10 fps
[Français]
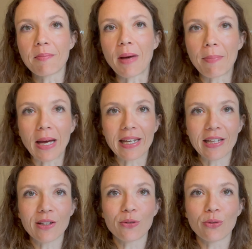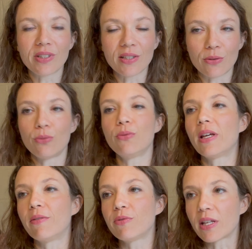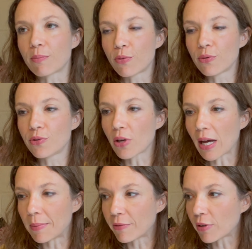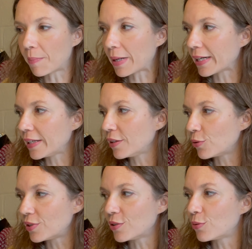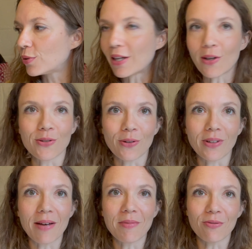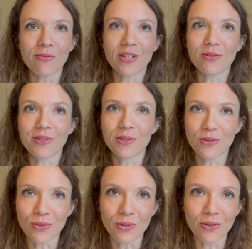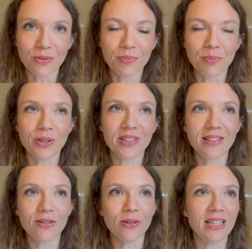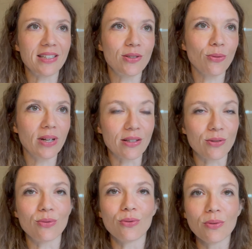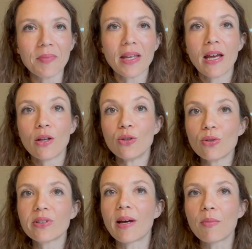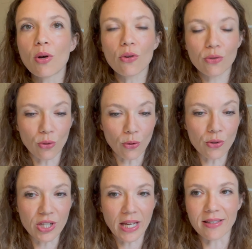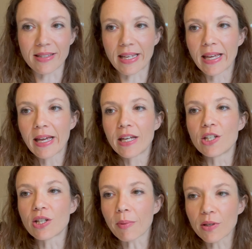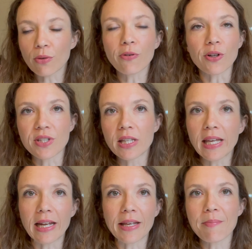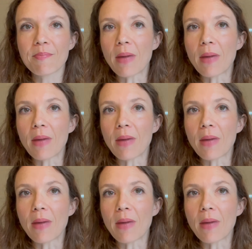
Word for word: m'a parlé de tissu et vous êtes plusieurs à m'avoir parlé de tissu d'ailleurs Sandra m'a envoyé aussi une petite question là-dessus notamment sur le jersey. Et j'ai l'impression, Francine, qu'elle est